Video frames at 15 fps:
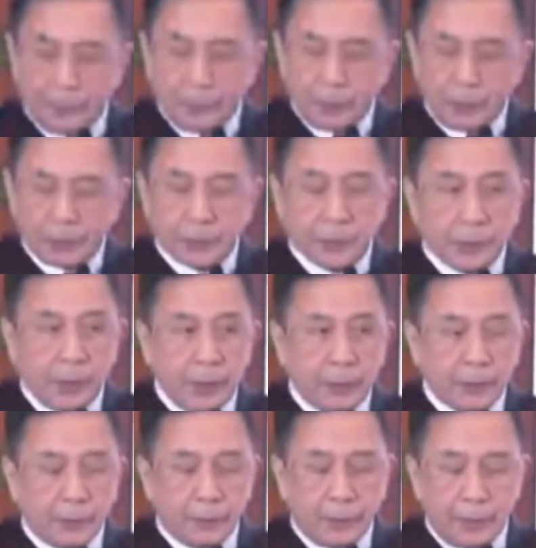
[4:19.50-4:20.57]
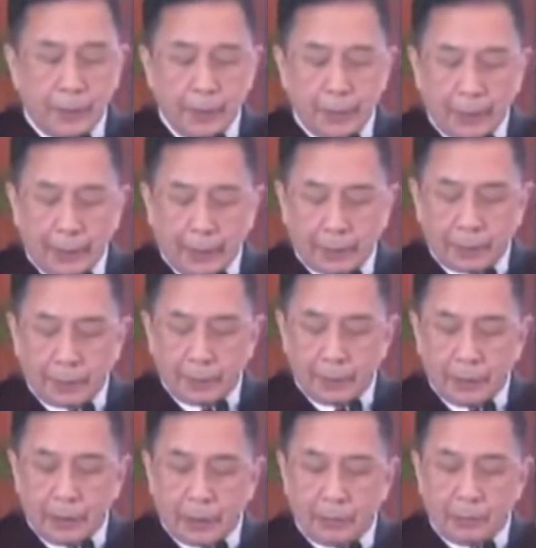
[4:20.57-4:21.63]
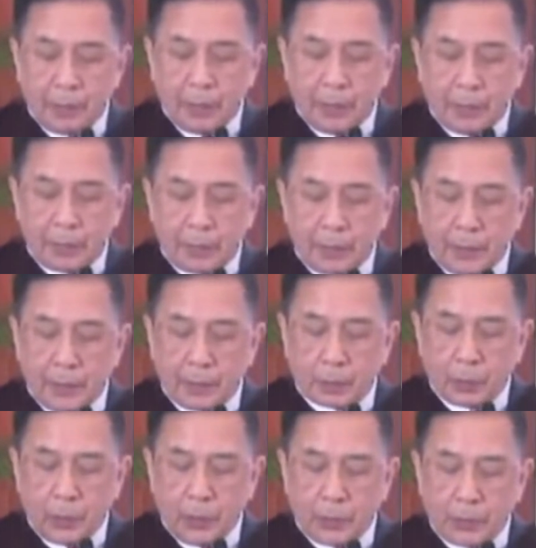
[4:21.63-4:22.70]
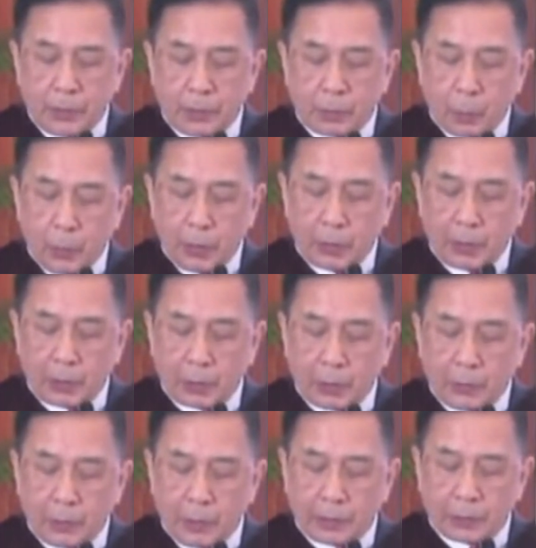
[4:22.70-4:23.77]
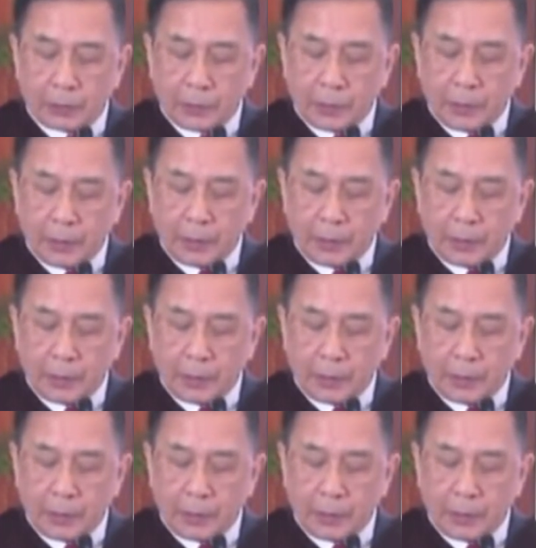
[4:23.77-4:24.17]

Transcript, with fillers: as Senator-elect in the May 9, 2022 national and